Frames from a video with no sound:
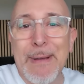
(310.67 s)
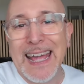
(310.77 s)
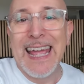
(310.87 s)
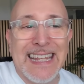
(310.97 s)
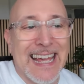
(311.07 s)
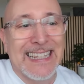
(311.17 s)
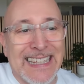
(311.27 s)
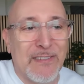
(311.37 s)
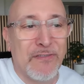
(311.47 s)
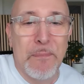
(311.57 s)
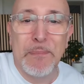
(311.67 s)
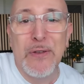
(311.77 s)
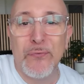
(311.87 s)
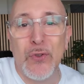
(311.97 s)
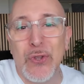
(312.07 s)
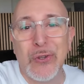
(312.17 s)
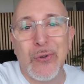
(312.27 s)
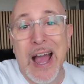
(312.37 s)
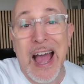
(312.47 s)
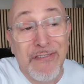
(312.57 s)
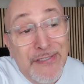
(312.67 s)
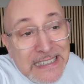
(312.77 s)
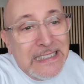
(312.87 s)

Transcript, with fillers: bah quelqu'un qui fait plein de fautes d'orthographe,